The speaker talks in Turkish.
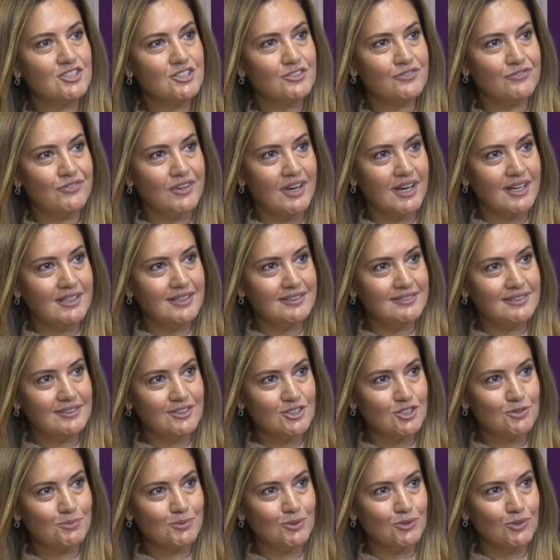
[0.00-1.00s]
çift ve aile
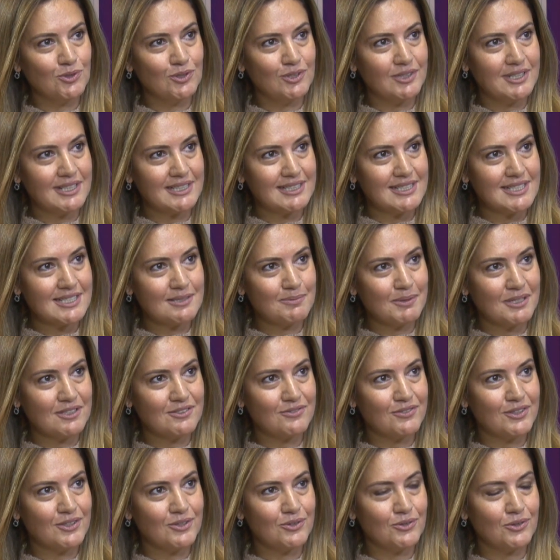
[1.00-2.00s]
danışmanı olarak
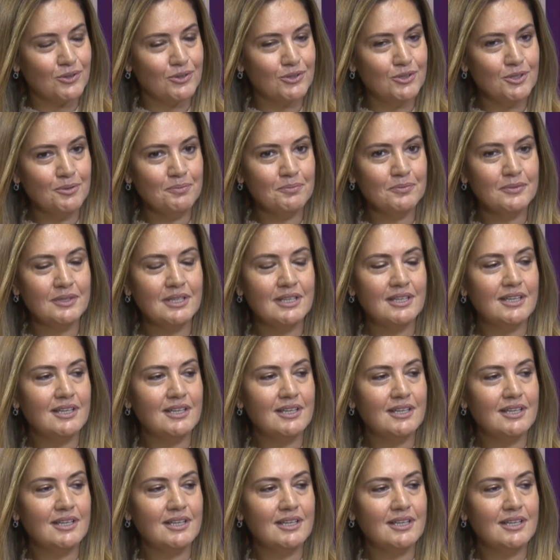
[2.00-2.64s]
hizmet veriyorum.